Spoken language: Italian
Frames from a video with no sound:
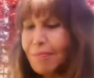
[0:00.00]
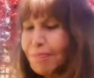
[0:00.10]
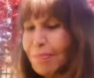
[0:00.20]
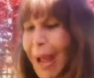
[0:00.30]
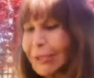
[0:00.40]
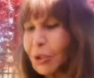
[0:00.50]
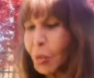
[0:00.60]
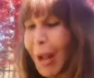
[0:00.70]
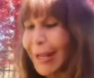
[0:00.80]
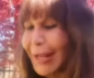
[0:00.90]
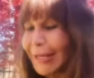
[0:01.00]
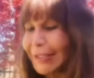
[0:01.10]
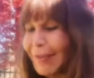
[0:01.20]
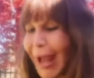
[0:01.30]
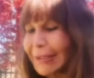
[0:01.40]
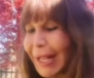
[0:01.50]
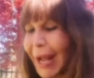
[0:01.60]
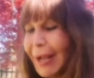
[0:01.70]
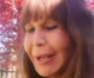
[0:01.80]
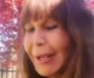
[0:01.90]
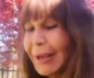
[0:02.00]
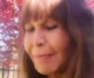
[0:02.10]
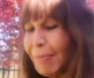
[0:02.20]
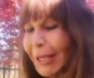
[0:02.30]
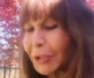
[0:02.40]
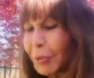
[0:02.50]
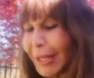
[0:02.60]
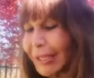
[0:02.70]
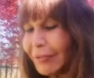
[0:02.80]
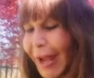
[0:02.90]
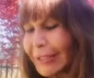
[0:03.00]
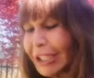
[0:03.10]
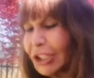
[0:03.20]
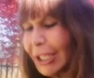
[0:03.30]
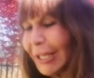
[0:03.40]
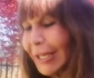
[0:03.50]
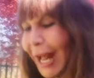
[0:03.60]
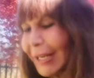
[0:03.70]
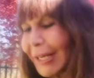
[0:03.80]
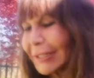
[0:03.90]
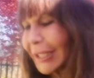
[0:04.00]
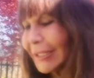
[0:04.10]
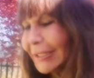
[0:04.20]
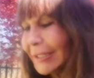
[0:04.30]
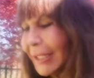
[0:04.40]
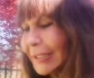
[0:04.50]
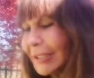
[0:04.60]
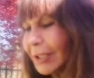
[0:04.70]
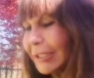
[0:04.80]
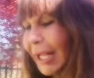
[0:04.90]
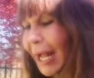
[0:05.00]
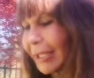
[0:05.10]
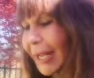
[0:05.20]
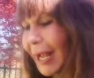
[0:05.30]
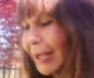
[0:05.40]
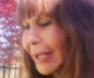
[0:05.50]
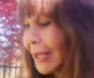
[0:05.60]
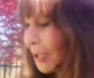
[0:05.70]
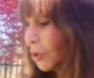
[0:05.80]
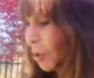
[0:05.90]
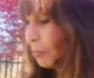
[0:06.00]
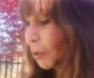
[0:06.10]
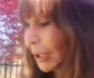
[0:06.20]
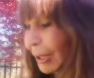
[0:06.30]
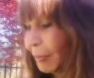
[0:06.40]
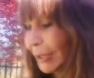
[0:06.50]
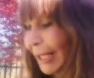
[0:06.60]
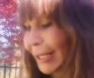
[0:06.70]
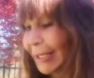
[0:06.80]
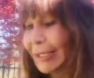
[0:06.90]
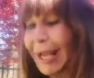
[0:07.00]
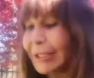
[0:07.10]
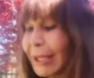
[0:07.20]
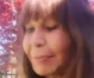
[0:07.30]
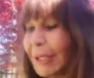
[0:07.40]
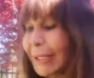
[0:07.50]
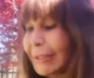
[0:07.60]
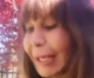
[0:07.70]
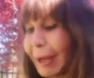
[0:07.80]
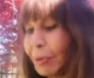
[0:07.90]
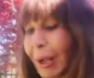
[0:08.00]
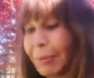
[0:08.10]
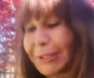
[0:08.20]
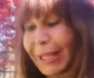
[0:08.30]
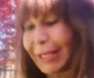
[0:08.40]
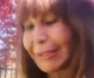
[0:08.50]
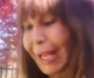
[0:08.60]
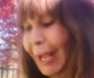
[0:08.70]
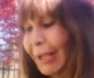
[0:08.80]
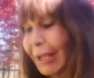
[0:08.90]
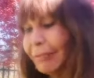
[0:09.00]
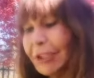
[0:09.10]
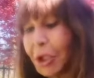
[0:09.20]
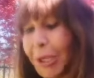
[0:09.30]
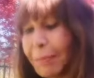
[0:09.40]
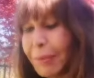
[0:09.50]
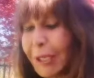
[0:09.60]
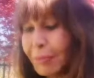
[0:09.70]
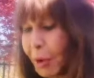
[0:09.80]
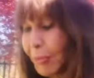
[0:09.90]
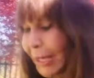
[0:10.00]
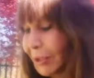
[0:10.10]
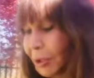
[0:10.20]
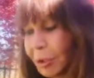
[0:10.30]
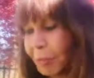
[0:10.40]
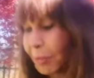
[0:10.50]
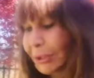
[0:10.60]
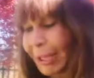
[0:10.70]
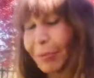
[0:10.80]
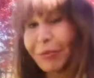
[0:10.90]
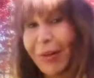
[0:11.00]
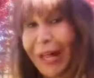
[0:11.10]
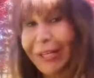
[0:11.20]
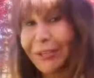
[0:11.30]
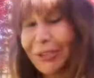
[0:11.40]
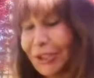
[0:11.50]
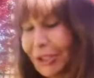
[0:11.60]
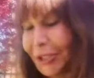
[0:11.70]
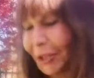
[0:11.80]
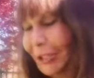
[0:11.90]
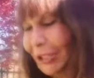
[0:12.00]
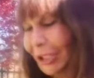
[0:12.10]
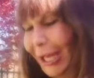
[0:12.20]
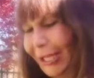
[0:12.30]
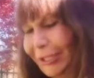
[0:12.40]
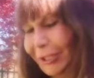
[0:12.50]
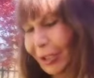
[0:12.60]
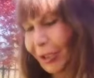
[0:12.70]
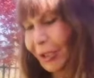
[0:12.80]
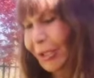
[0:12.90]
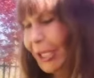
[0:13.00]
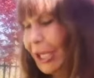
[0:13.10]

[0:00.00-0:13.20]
Pasqua è arrivata. Pasqua è arrivata e già nell'aria triste e solitaria. Non potremmo andare in chiesa perché sarebbe una pretesa, visto che per il momento non possiamo fare un giro in centro.